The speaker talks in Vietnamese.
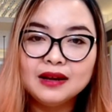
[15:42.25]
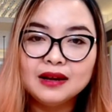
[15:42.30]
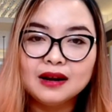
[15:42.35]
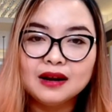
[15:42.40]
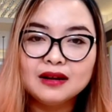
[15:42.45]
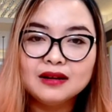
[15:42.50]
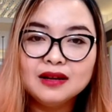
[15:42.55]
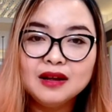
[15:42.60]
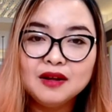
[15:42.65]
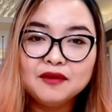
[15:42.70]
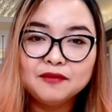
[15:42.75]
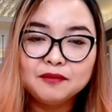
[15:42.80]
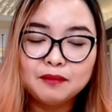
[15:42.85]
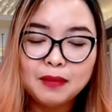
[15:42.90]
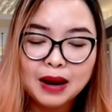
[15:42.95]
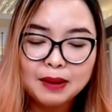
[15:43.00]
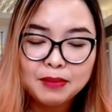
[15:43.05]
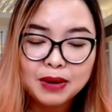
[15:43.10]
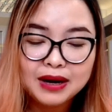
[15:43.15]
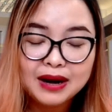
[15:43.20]
đó
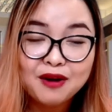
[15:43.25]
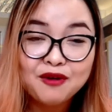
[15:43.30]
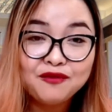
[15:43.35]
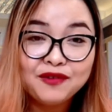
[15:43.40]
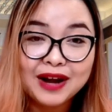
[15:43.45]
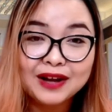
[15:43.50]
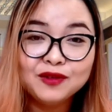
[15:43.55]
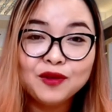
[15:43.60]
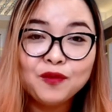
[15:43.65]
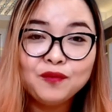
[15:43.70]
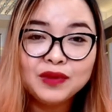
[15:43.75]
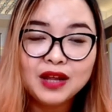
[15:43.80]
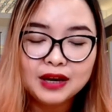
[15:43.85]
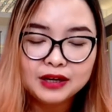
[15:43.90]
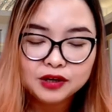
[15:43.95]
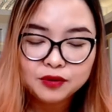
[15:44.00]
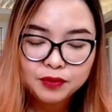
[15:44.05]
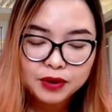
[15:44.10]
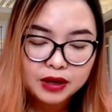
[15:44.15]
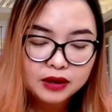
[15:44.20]
mà mình đâu phải tốn tiền
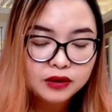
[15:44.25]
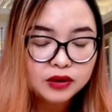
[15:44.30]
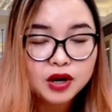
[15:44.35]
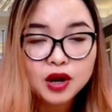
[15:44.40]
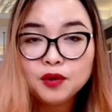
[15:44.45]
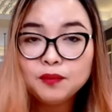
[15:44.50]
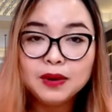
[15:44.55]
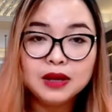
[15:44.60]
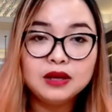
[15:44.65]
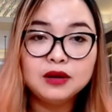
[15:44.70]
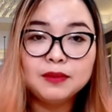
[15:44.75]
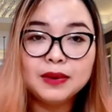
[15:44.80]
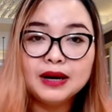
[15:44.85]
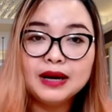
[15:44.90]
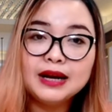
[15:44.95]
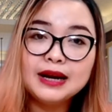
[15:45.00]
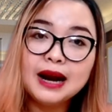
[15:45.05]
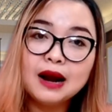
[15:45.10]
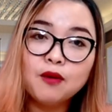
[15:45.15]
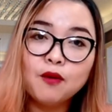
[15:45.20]
trong khi nếu mà như mình
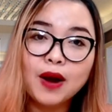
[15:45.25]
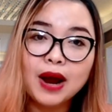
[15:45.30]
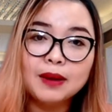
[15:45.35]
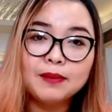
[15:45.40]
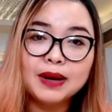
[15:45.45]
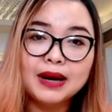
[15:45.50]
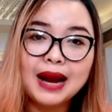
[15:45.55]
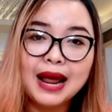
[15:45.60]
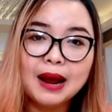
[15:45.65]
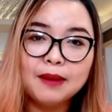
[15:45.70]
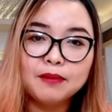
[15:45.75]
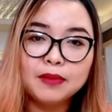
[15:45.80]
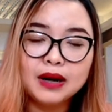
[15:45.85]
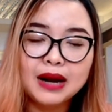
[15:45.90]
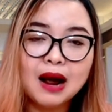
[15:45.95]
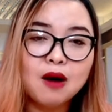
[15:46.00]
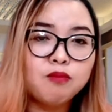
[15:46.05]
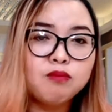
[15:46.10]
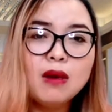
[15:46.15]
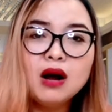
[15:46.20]
đi ra ngoài mình làm mình
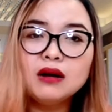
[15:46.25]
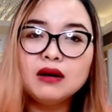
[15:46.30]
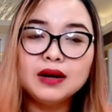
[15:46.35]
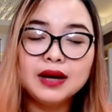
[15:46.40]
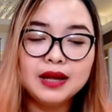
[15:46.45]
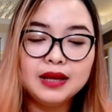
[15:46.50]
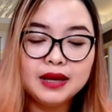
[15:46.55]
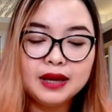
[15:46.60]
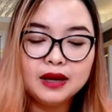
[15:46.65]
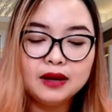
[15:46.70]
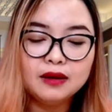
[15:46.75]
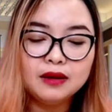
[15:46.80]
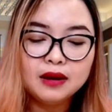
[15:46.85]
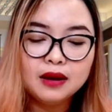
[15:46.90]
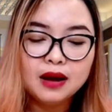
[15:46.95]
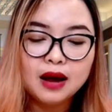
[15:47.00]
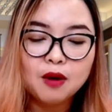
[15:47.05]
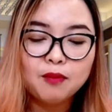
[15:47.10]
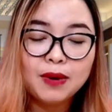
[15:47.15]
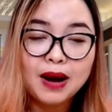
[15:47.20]
học bất cứ cái gì
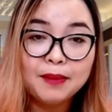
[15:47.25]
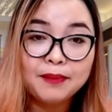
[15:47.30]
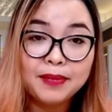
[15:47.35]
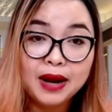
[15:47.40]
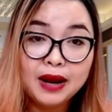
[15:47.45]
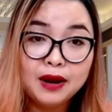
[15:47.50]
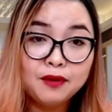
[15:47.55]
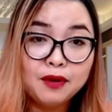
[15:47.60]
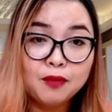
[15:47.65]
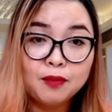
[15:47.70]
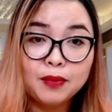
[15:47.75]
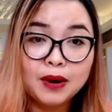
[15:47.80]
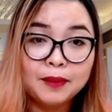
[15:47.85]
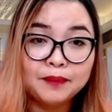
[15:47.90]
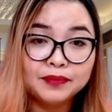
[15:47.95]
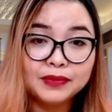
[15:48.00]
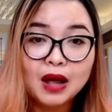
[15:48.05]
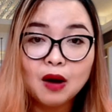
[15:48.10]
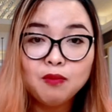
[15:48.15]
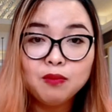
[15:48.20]
học làm nail học làm
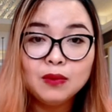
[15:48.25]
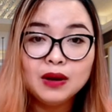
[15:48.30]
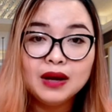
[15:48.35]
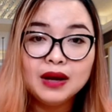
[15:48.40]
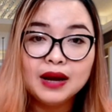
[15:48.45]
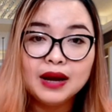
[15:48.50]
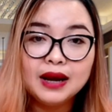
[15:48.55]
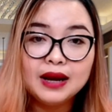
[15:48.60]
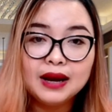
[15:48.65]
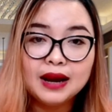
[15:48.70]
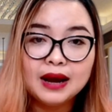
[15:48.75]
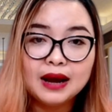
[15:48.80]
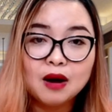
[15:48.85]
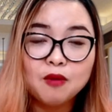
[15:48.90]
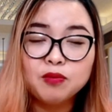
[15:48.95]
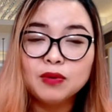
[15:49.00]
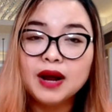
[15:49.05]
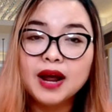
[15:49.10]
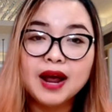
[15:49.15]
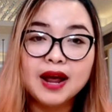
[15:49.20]
tóc hay là
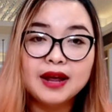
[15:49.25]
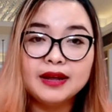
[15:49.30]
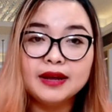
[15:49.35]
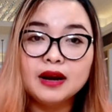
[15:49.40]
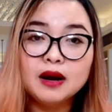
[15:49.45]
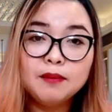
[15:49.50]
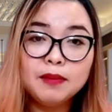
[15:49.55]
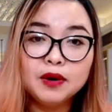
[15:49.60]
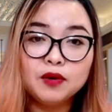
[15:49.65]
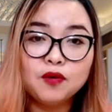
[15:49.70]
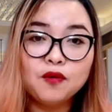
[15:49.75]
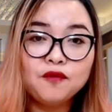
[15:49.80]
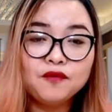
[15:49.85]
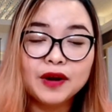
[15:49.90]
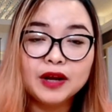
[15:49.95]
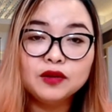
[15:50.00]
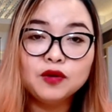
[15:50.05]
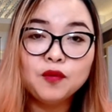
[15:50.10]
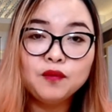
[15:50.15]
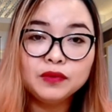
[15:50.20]
học nghề gì đó mình cũng
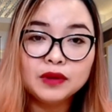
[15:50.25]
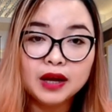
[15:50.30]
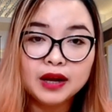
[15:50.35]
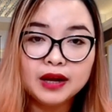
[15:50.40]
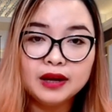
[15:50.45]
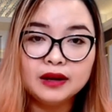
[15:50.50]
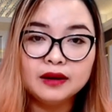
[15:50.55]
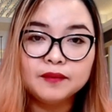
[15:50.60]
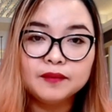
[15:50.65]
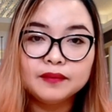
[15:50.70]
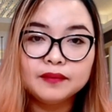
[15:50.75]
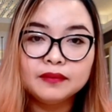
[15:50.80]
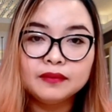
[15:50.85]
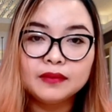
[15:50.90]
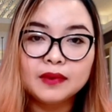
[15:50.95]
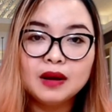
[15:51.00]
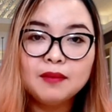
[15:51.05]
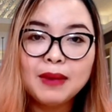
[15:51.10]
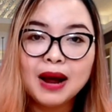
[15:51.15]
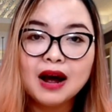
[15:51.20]
phải tốn tiền
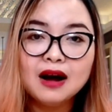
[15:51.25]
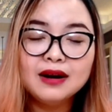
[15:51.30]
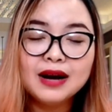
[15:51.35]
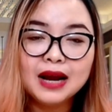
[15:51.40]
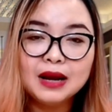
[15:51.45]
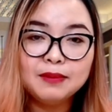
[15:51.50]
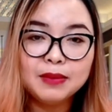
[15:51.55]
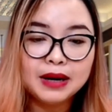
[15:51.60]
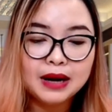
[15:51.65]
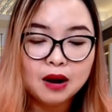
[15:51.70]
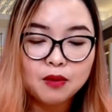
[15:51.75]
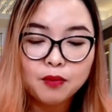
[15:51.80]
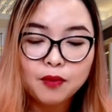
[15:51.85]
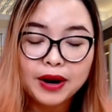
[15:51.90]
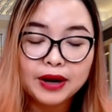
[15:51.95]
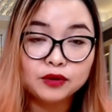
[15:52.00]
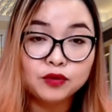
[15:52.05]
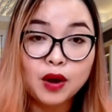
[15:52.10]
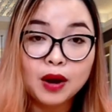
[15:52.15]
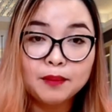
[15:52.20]
nếu mà ở đây mình học
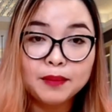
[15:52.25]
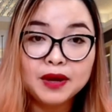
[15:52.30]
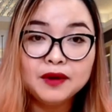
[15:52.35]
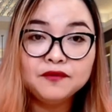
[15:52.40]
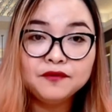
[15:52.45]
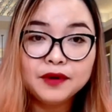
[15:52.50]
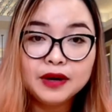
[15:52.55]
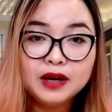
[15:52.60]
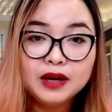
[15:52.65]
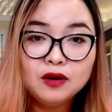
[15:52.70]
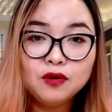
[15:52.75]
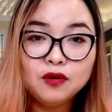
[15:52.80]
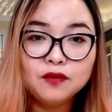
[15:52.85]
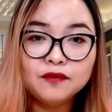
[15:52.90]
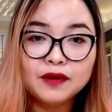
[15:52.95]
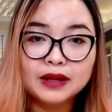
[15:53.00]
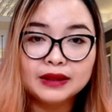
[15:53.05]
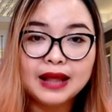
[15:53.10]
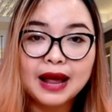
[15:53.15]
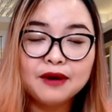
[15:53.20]
hoàn toàn miễn phí luôn
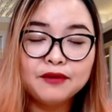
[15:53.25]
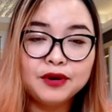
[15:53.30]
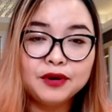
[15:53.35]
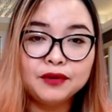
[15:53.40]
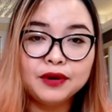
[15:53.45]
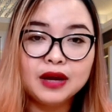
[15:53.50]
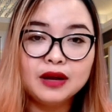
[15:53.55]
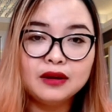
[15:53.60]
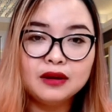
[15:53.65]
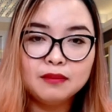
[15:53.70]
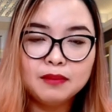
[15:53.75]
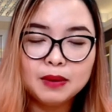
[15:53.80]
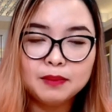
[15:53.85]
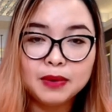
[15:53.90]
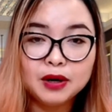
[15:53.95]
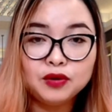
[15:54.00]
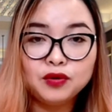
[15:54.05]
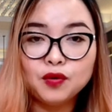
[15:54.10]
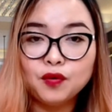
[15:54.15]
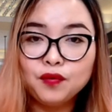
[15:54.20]
và tạo điều kiện cho mình
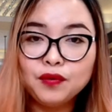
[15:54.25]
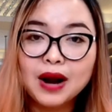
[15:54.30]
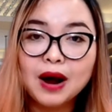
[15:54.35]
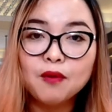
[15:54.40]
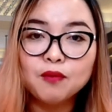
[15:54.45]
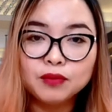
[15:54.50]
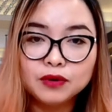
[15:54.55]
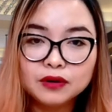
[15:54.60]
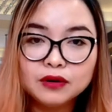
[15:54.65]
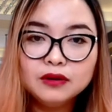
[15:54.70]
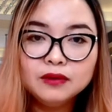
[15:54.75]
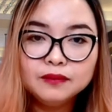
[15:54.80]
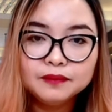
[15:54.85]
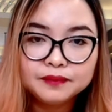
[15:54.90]
mình chủ động nữa